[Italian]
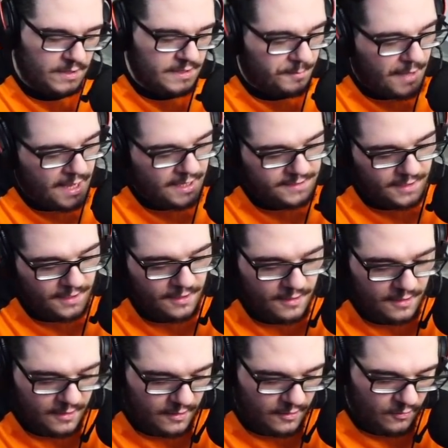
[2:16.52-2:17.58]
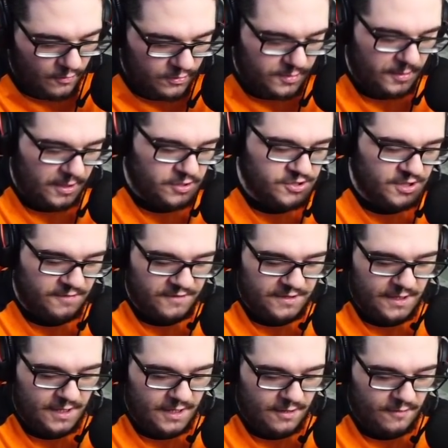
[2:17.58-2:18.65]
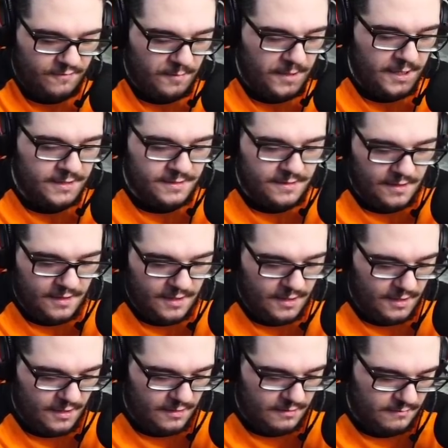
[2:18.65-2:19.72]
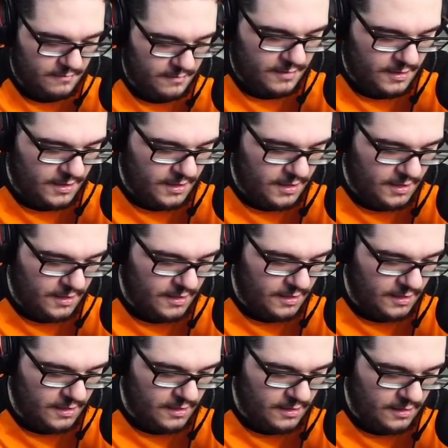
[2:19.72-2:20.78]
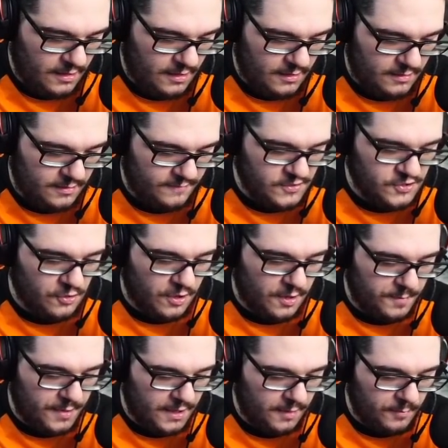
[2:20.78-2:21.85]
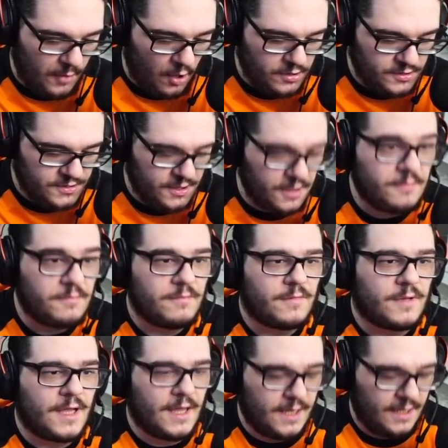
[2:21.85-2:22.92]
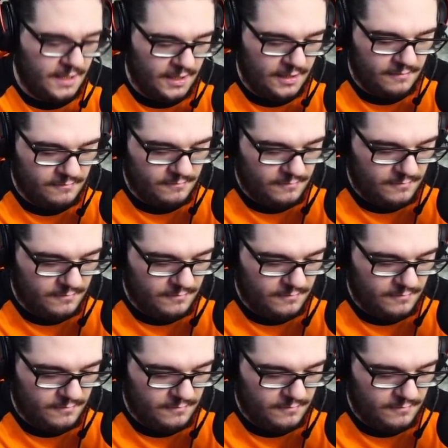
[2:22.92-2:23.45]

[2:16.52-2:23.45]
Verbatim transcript: qua da parte. Ultime cose da vedere, ovviamente, i divisori per il box. Carini,